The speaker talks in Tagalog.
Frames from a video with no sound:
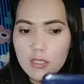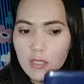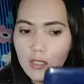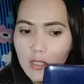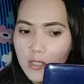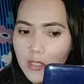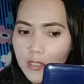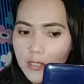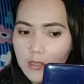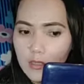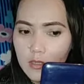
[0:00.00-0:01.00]
Isang layer
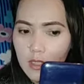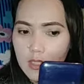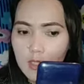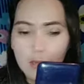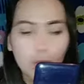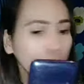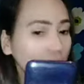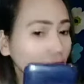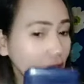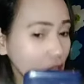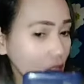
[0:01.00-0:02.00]
lang yan guys ha, ah. pero
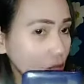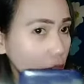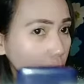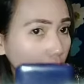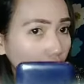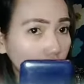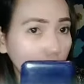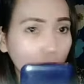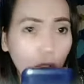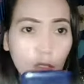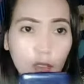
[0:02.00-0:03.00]
kung nilagyan mo pa,
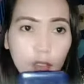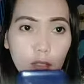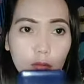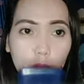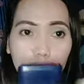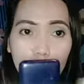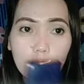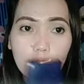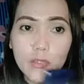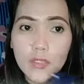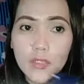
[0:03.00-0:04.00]
yun,
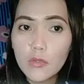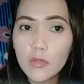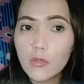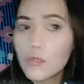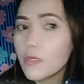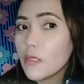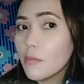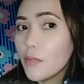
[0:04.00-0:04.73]
matatakpan na siguro niyan.